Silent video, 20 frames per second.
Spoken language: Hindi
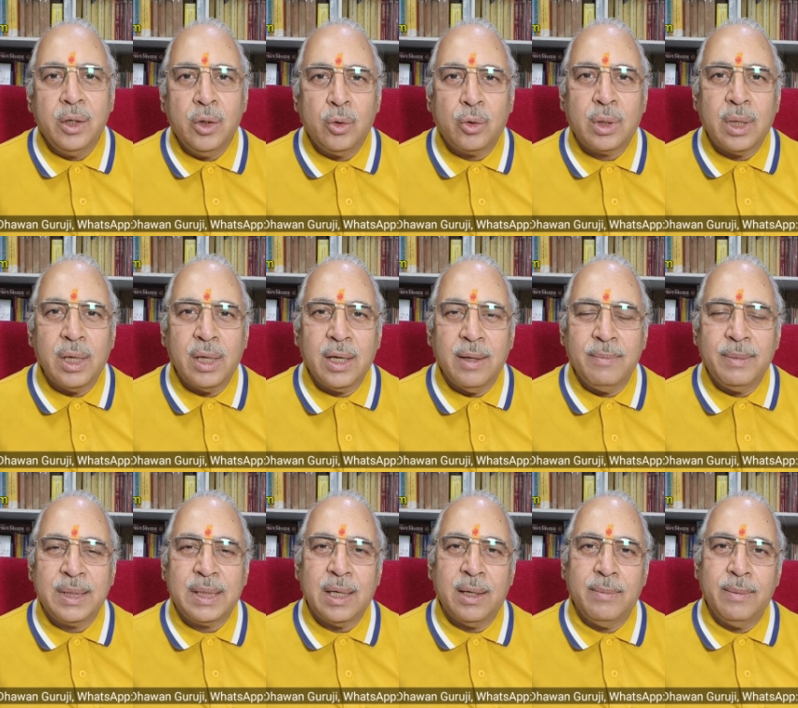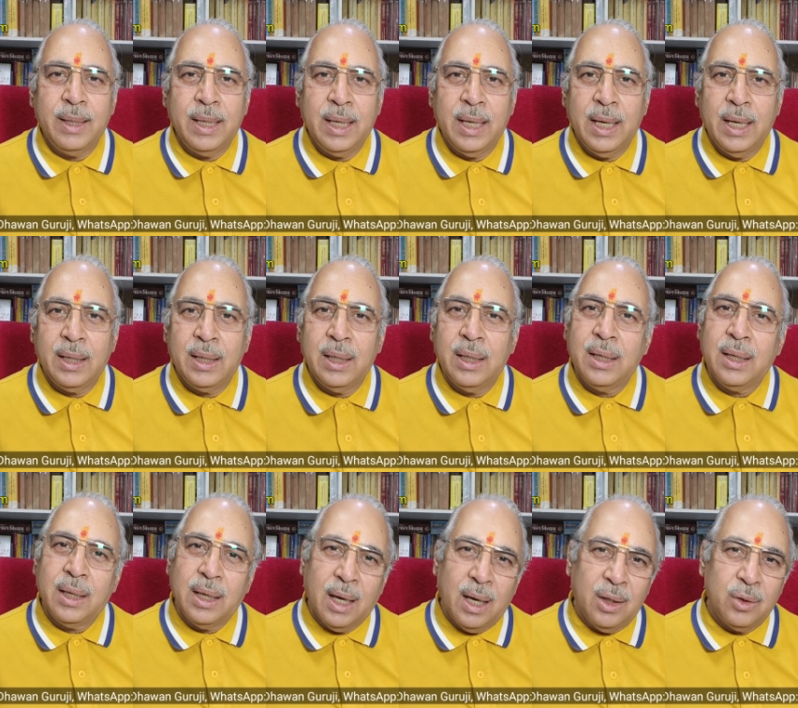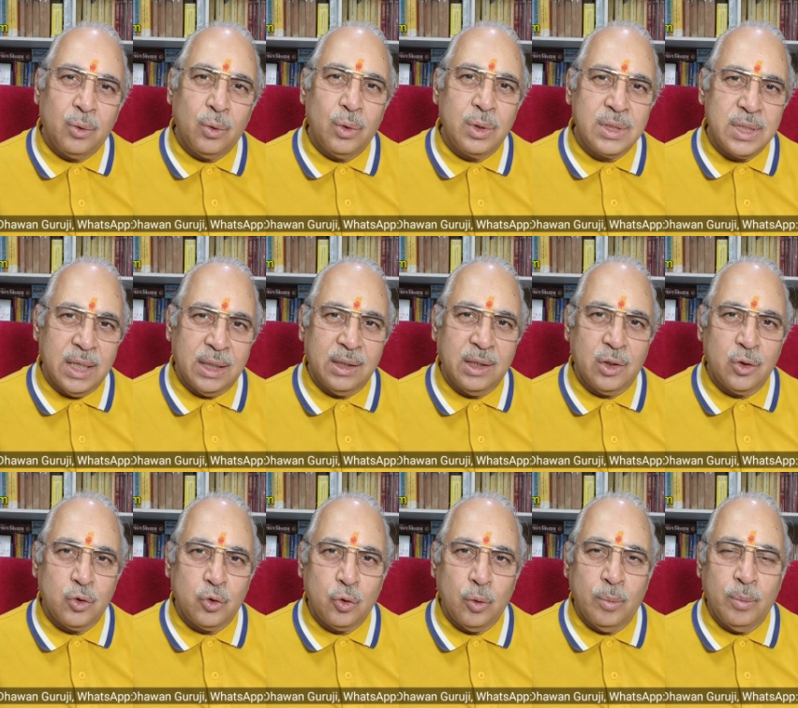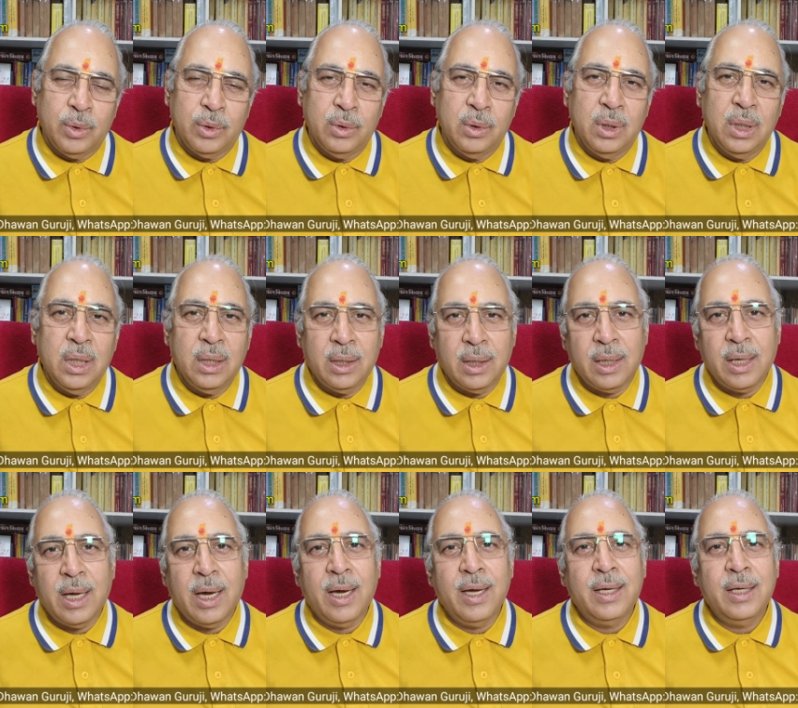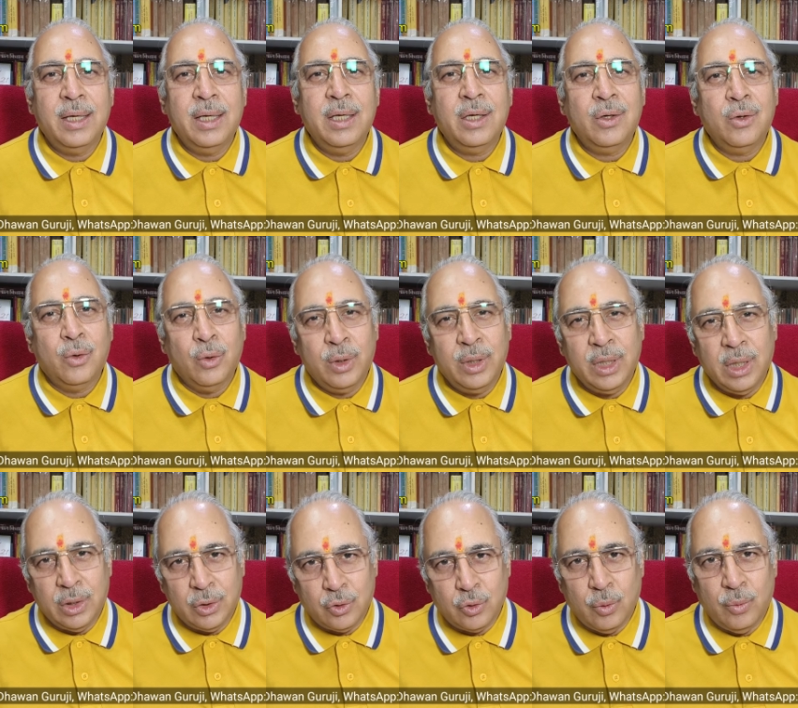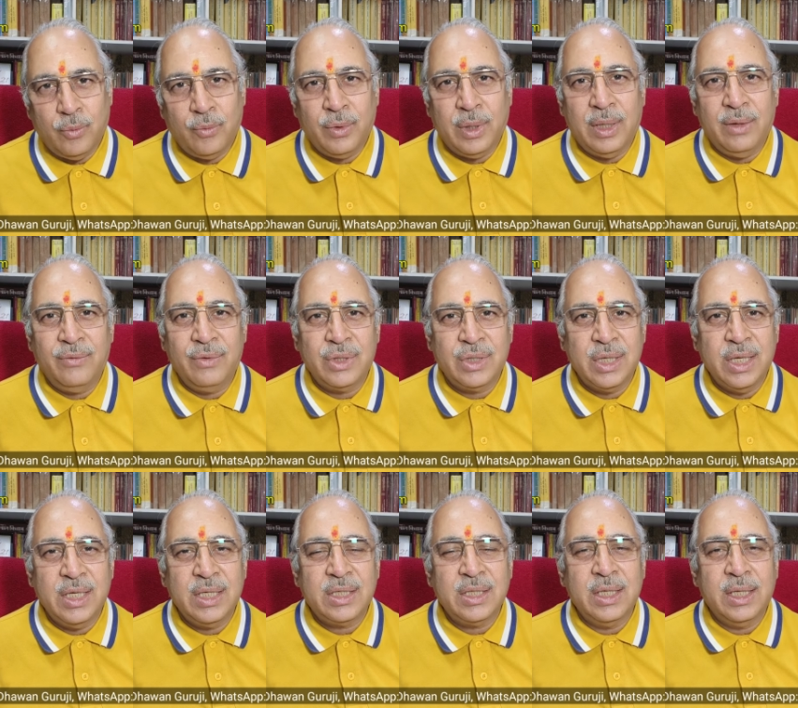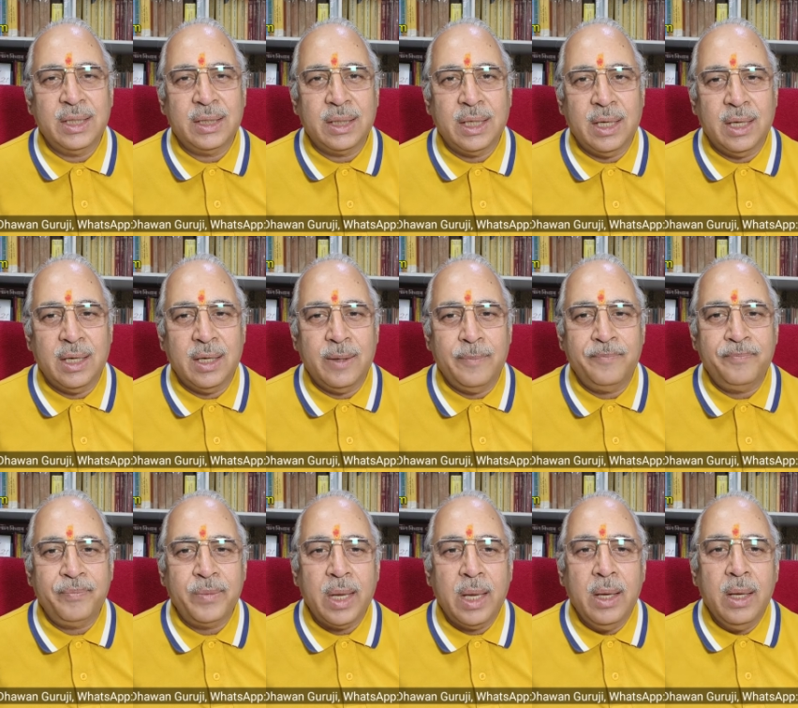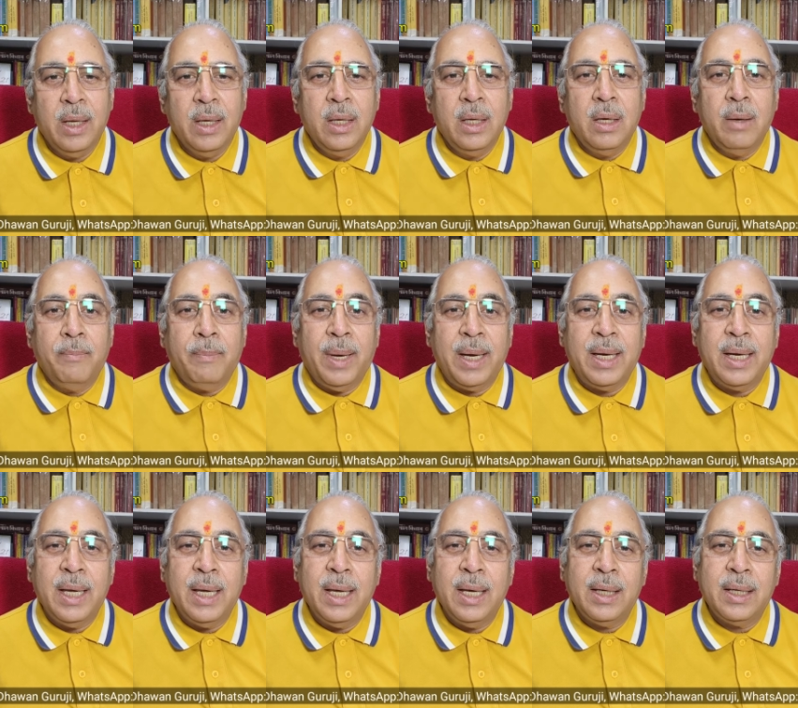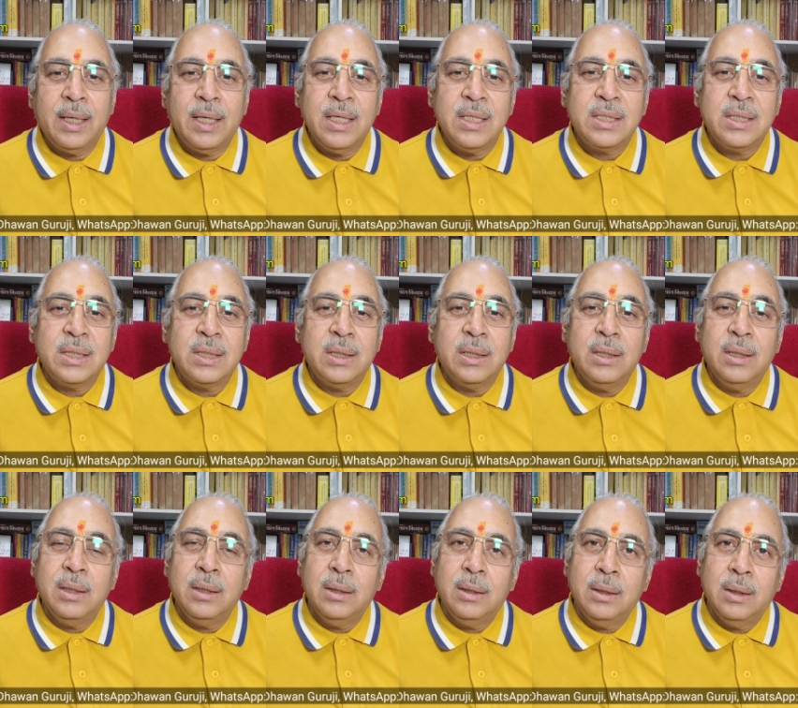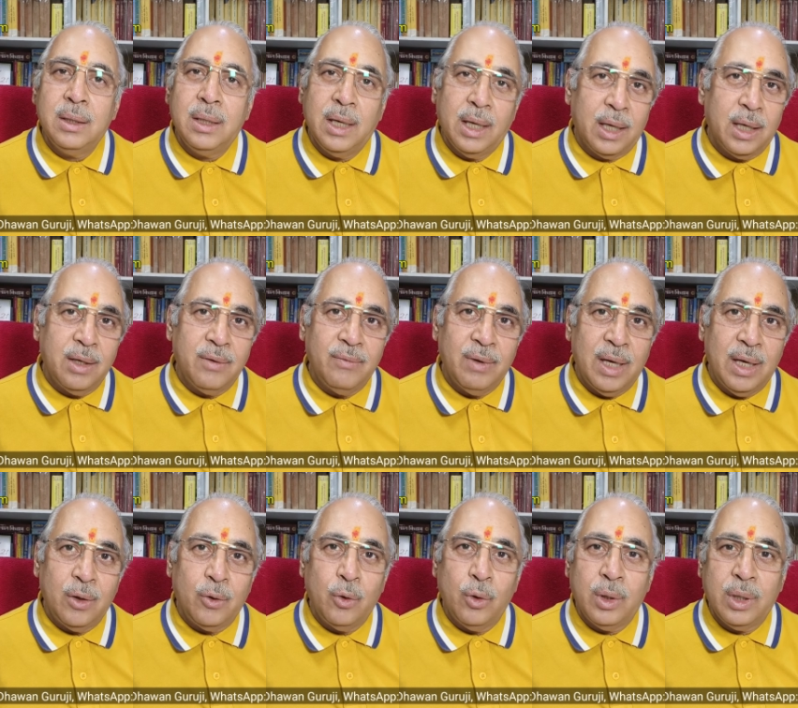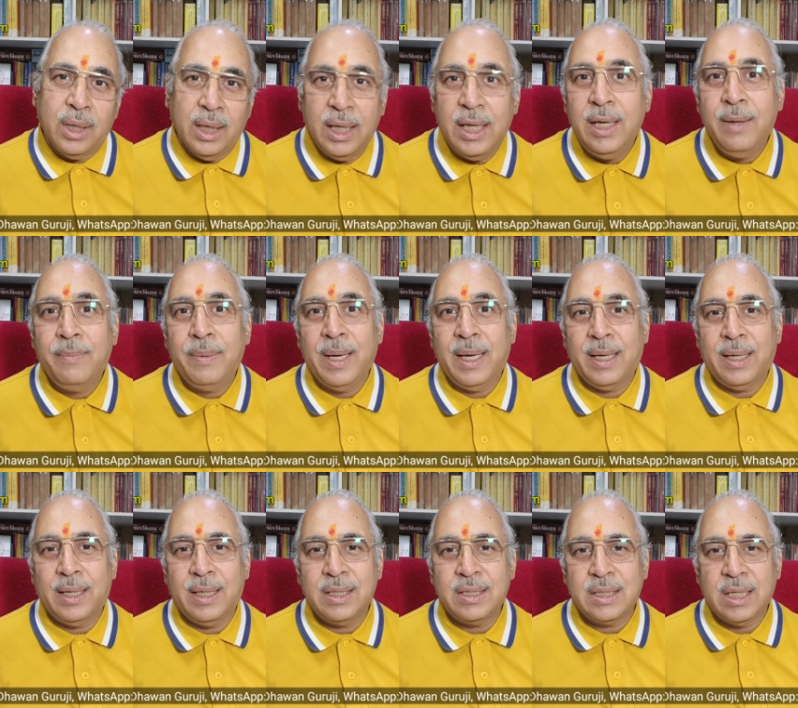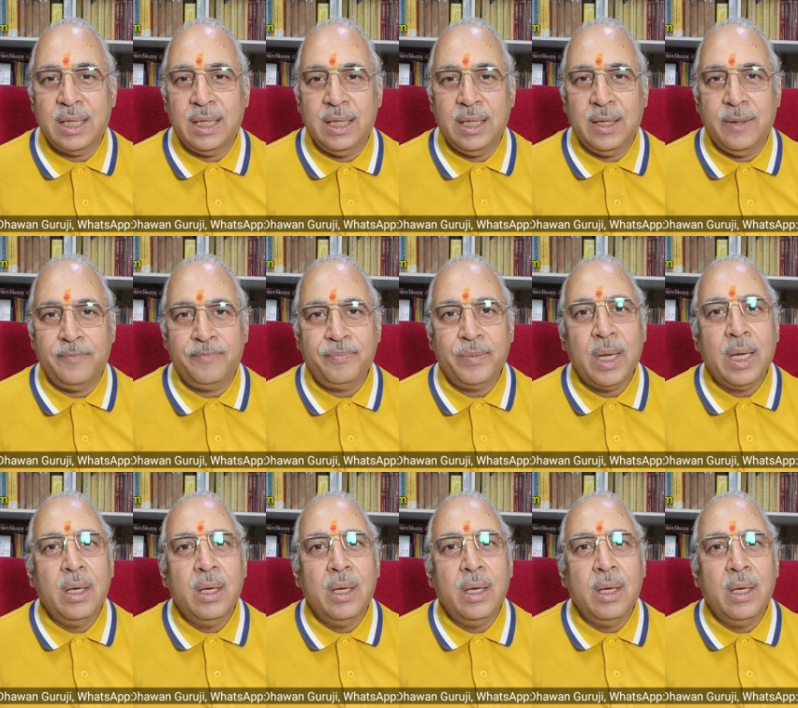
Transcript: न्यूट्रल का मतलब ये है कि ना तो ज़्यादा शुभ ना ही कोई अशुभ फल विशेष देता है पन्ना किस लगन वाले को नहीं पहनना चाहिए